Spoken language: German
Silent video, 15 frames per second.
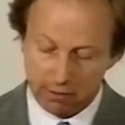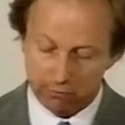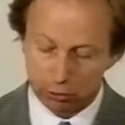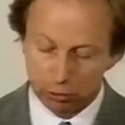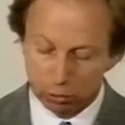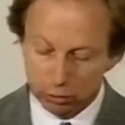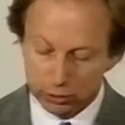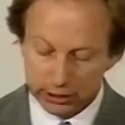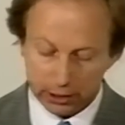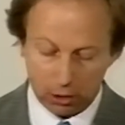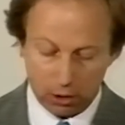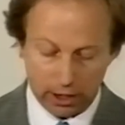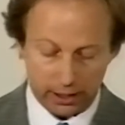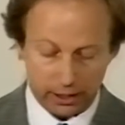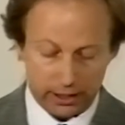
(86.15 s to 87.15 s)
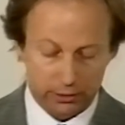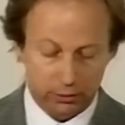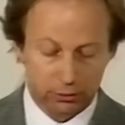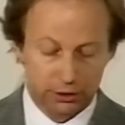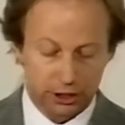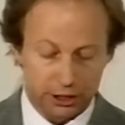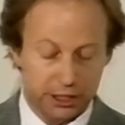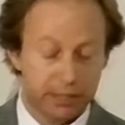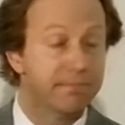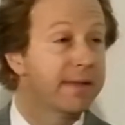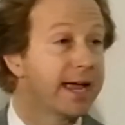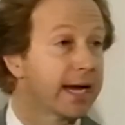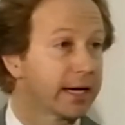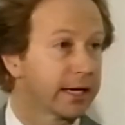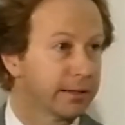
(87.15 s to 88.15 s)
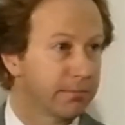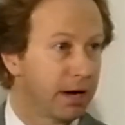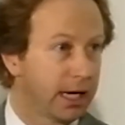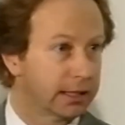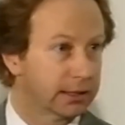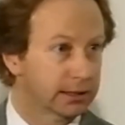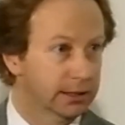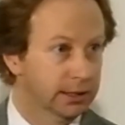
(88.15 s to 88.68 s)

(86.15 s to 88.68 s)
von Ungeheuren und Chimären machen.